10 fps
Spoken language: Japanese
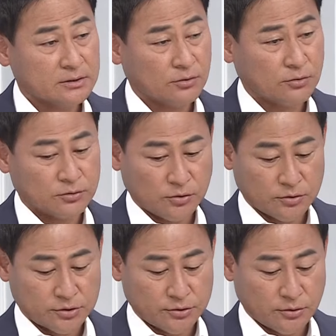戸郷
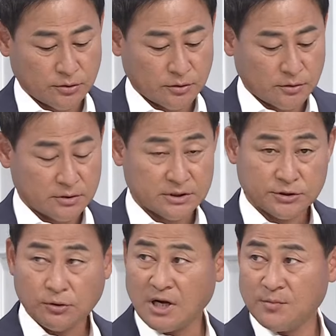投手を
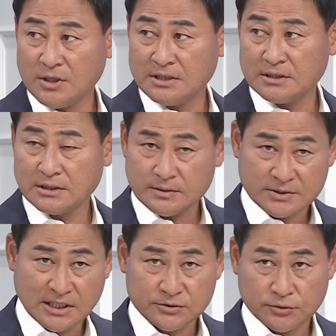初回もね、はい、
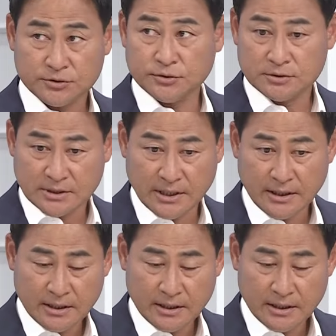チャンスを作って、うん、